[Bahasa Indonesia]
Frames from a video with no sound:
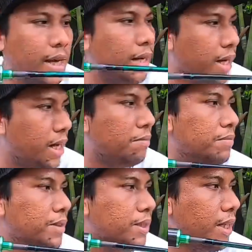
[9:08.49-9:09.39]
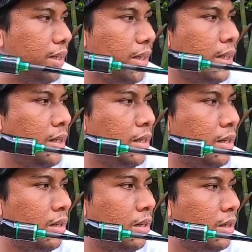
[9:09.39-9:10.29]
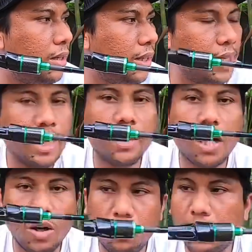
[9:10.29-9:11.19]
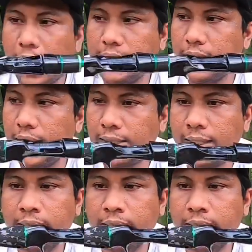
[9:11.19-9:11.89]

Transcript: gram jadi tidak terlalu berat sih guys